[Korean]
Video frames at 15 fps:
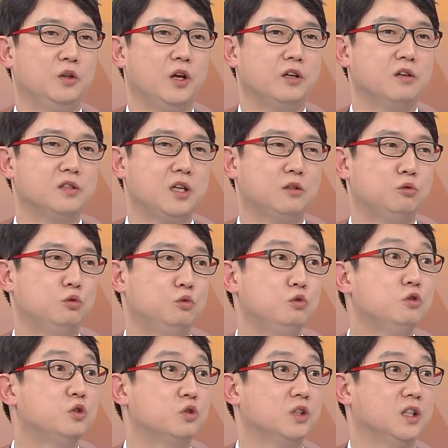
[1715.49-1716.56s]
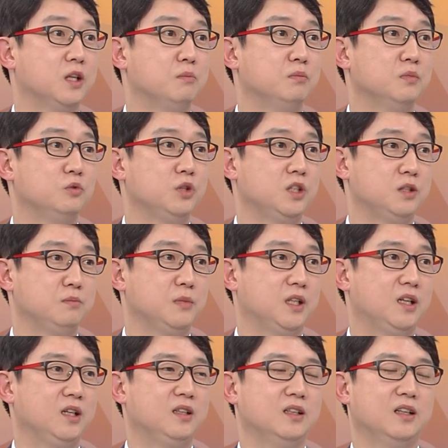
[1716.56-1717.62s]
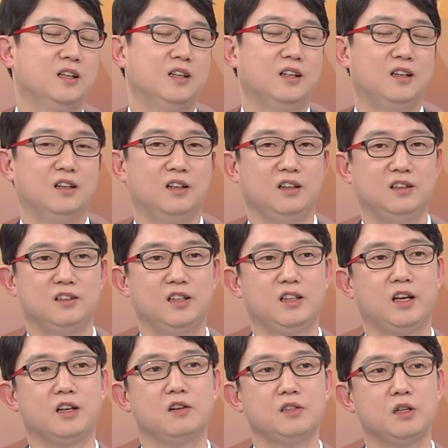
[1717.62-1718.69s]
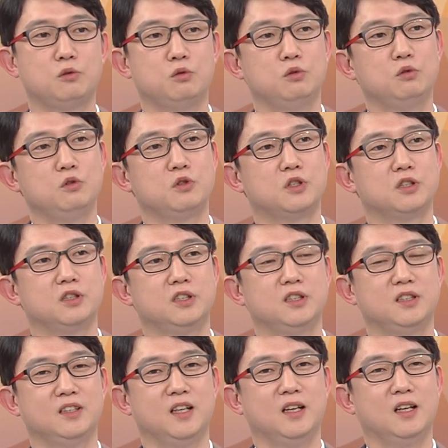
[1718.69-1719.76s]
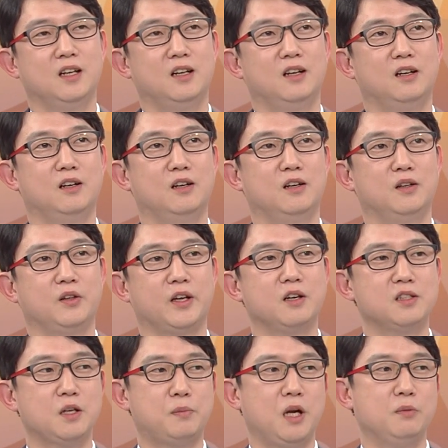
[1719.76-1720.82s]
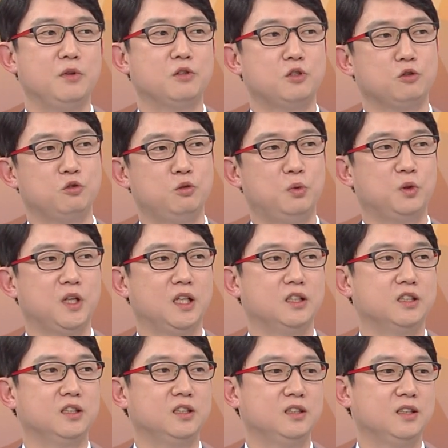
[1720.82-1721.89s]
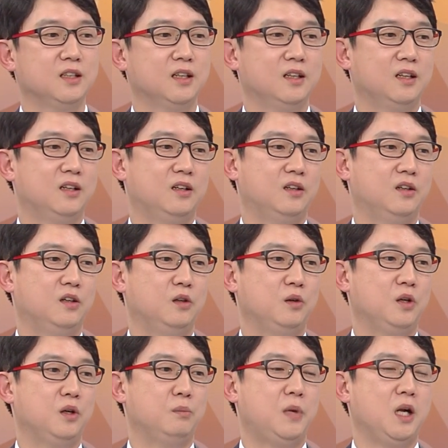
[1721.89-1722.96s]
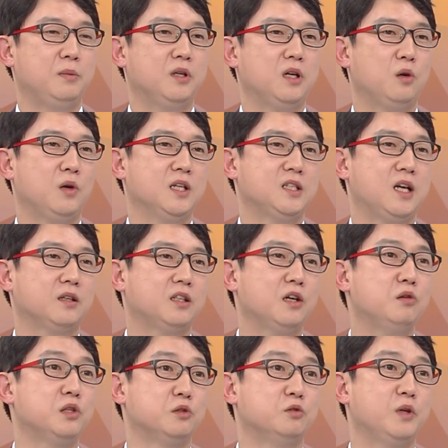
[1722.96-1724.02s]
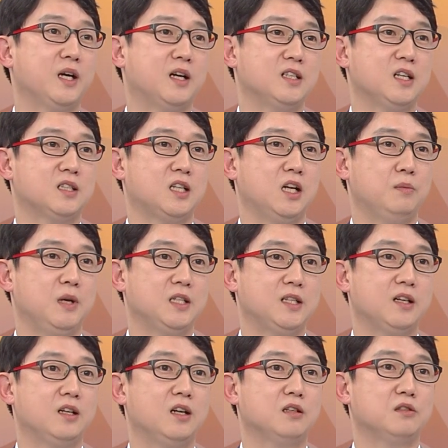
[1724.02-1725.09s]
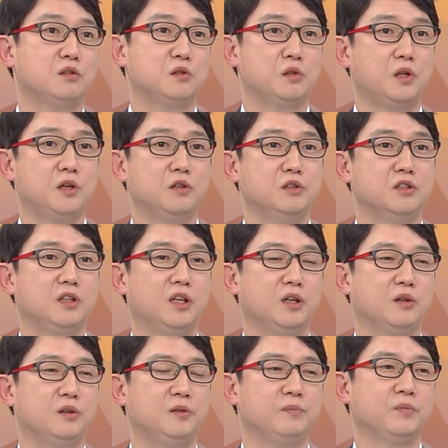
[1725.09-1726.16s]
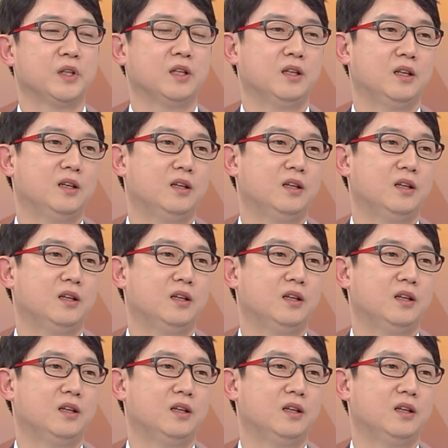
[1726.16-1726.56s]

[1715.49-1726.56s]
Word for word: 뇌경색 후 우울증이 있습니다. 아. 어, 이러한 뇌경색 후 우울증은 어, 뇌경색 발병 직후보다는 어, 발병하고 한 3개월 이후에 가장 잘 발생을 하는 것으로 되어 있는데요. 네.